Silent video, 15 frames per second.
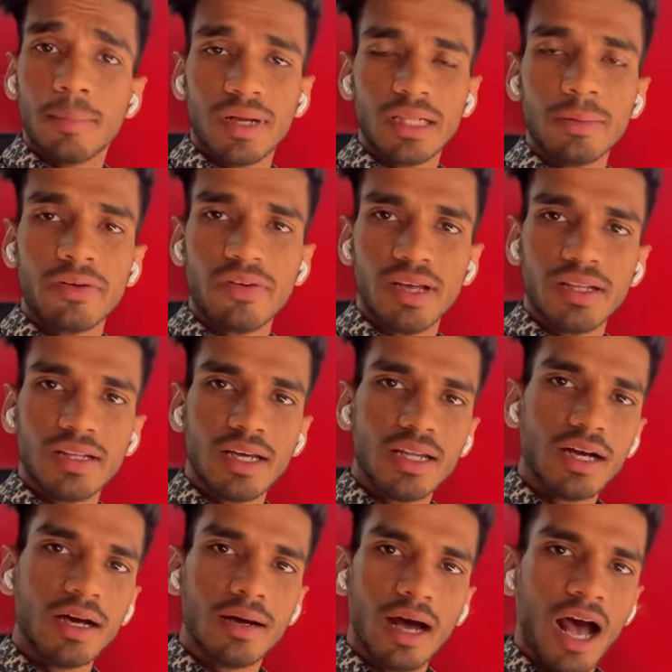मतलब ट्रेन के
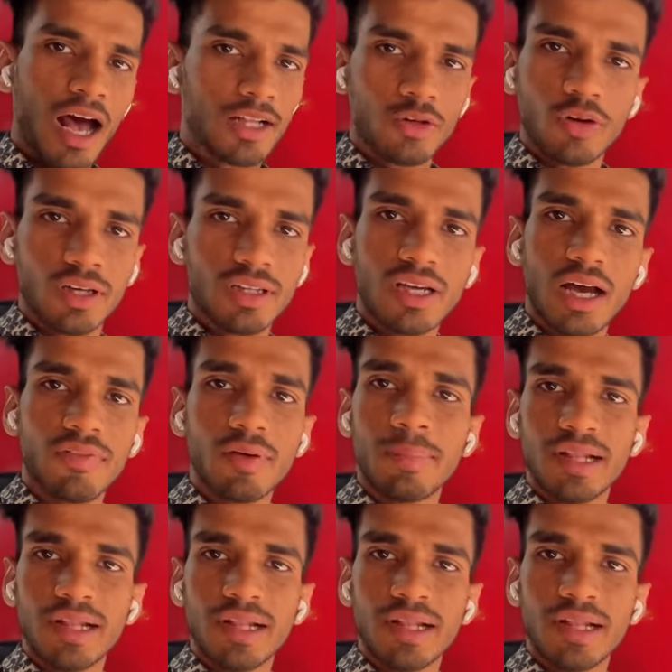ना आ तो गई थी काफ़ी